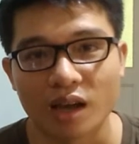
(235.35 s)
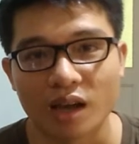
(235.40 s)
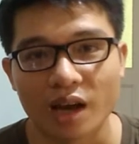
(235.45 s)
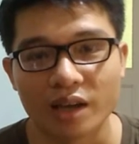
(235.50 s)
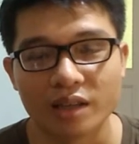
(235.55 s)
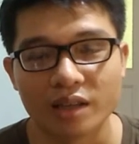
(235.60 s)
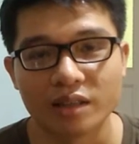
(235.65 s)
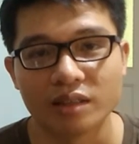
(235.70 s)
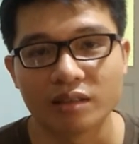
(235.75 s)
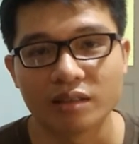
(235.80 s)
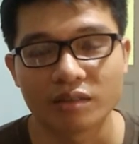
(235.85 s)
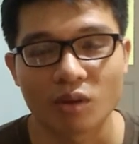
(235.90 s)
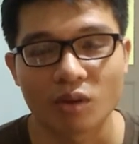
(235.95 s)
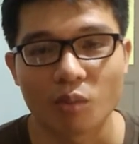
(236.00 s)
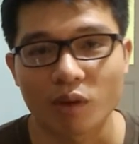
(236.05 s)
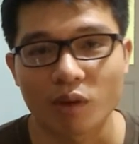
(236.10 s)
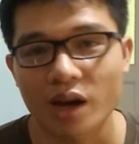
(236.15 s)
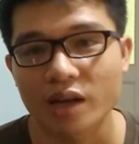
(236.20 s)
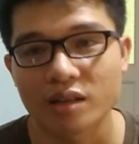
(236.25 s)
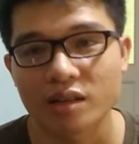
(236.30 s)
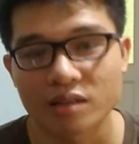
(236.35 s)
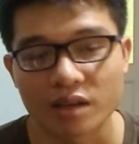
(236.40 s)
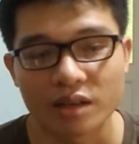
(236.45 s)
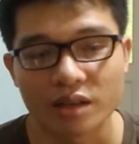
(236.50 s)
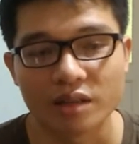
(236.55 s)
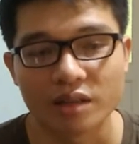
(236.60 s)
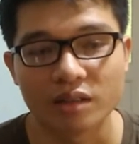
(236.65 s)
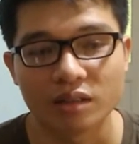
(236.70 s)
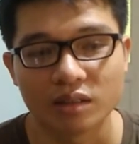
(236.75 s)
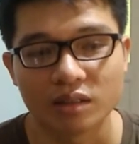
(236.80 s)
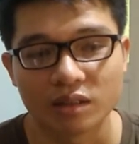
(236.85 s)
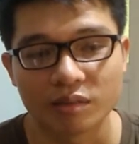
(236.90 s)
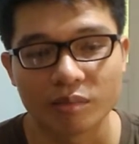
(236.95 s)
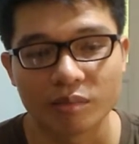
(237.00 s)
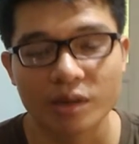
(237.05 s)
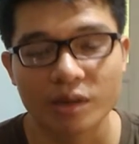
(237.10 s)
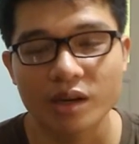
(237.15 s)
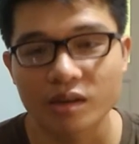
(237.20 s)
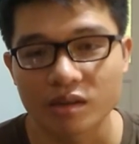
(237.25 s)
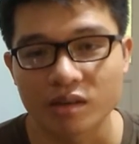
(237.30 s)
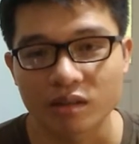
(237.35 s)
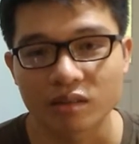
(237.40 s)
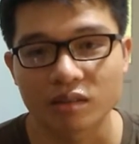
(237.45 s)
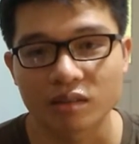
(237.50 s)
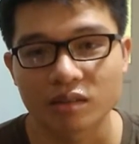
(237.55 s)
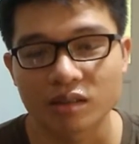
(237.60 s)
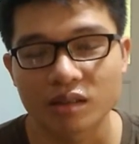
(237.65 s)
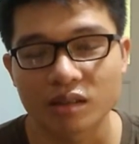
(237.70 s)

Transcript: thầy cùng các anh chị biết được